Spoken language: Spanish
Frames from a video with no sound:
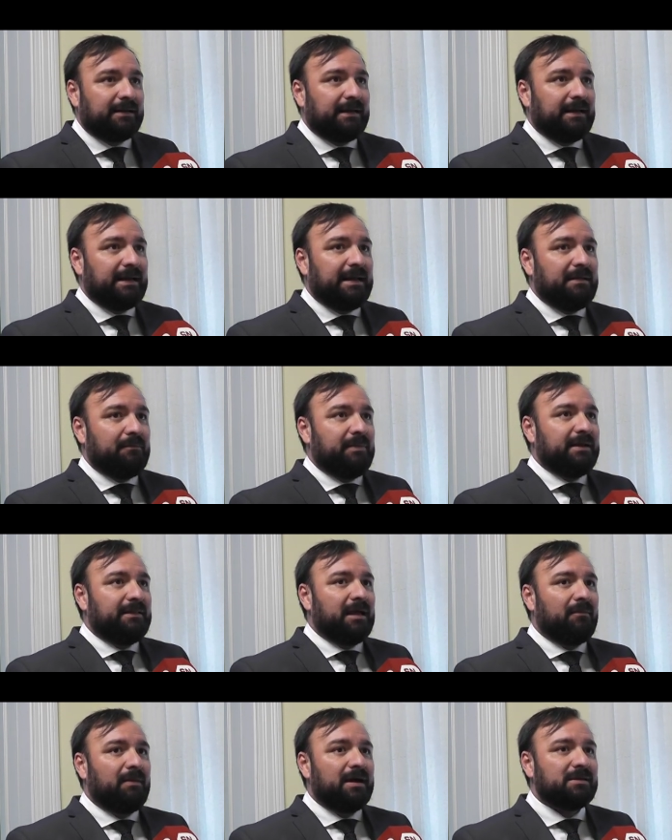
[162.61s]
que
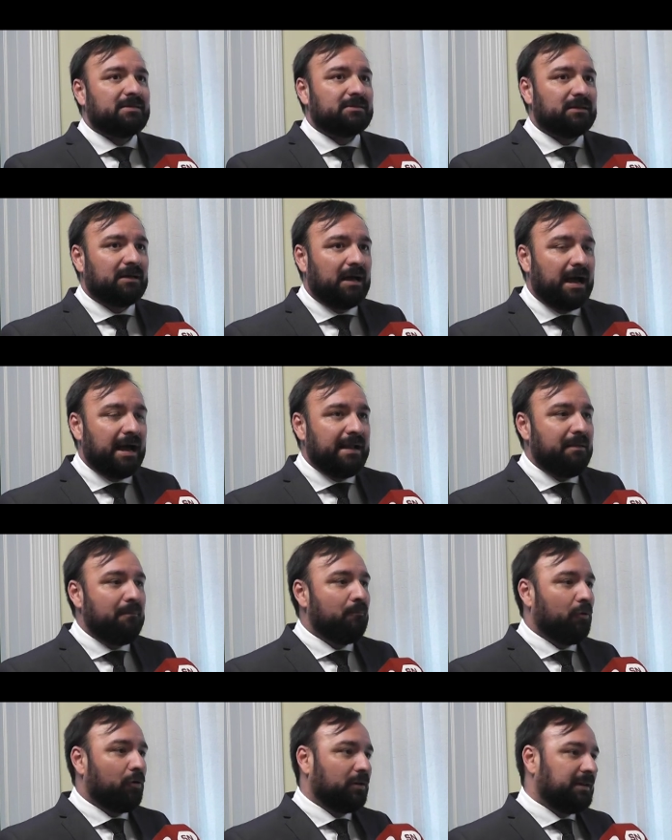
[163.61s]
invita más a
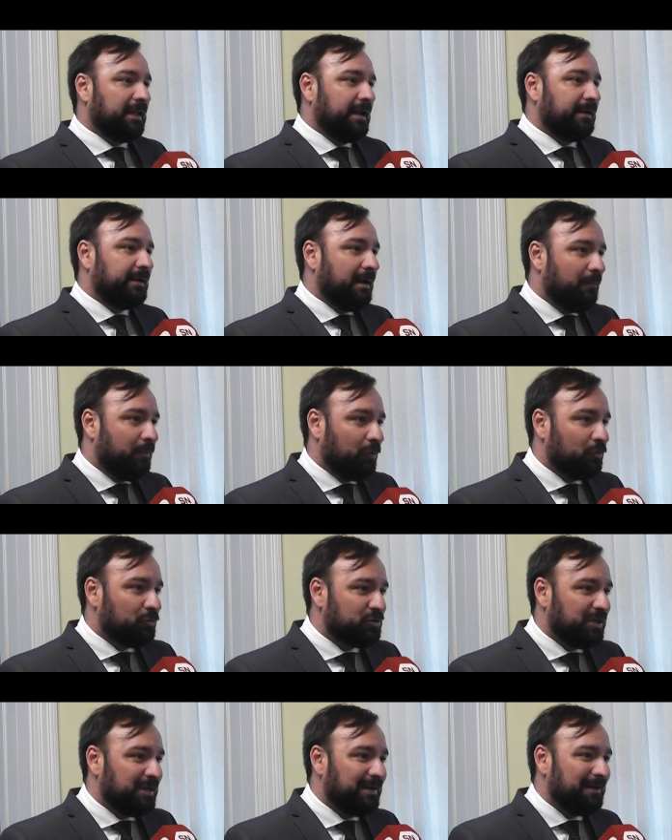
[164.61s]
importar que a
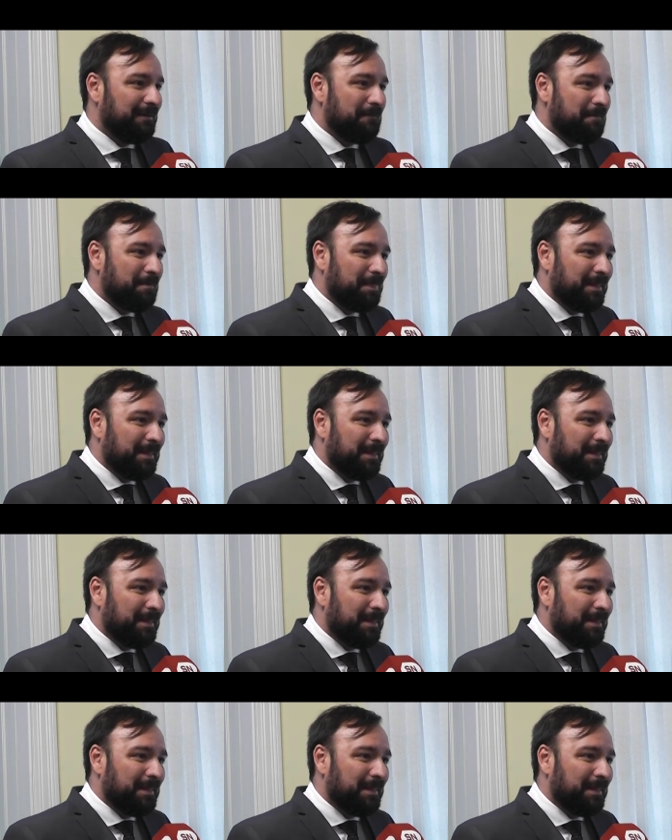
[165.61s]
producir,